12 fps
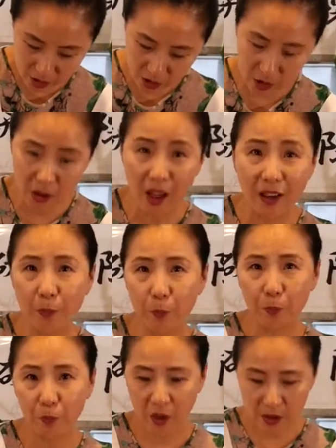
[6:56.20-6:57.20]
지딱
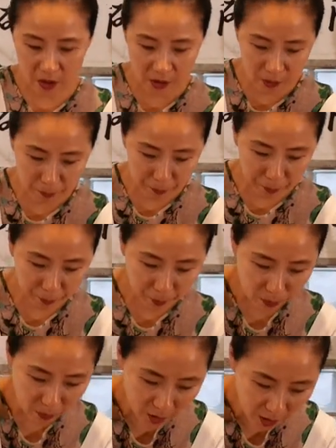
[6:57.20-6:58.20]
지금
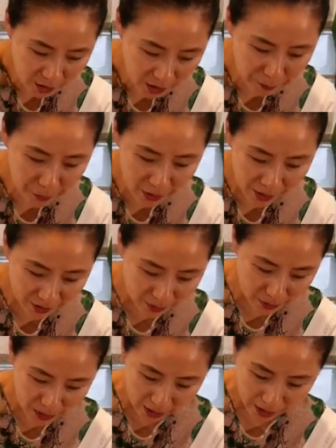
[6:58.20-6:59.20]
10분
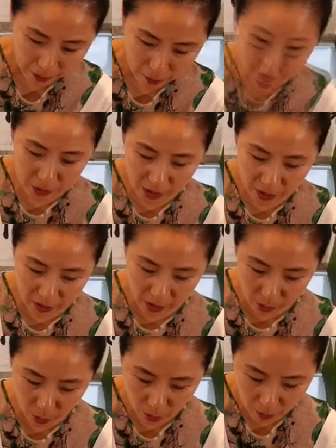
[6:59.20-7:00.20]
됐습니다. 10분
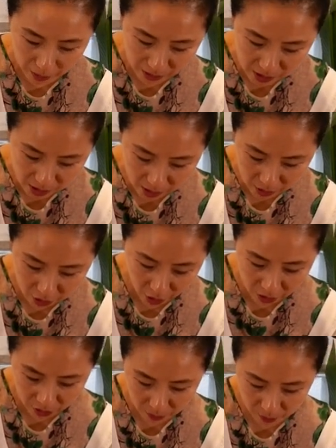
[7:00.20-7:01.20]
됐는데도 그 맛이
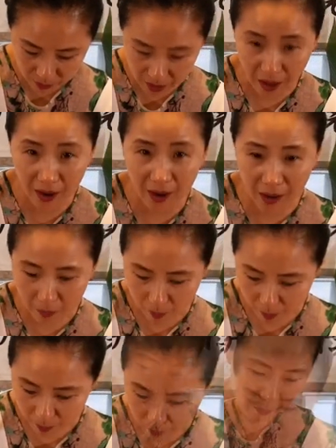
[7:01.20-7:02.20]
들었습니다.
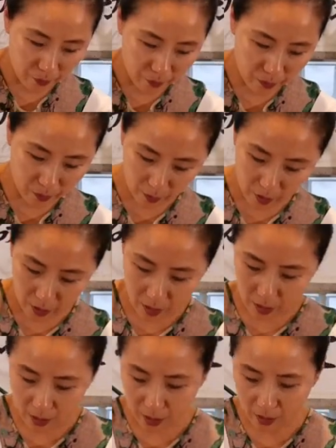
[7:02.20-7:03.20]

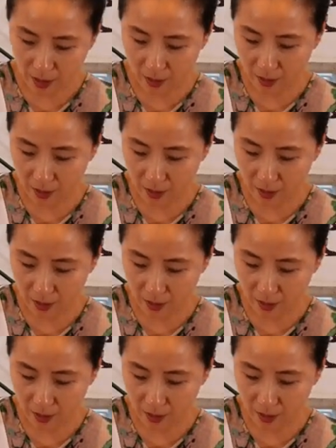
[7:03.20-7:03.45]
이렇게